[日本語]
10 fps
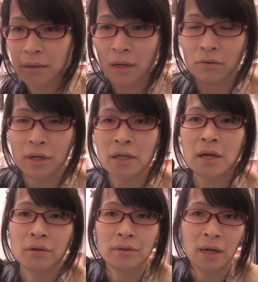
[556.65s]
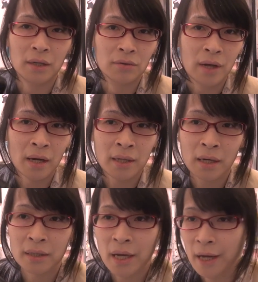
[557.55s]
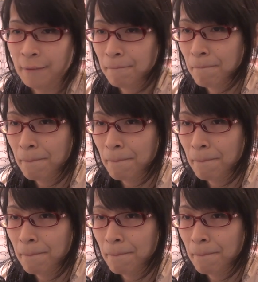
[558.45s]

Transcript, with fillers: 結構出てるんだけどなかなかね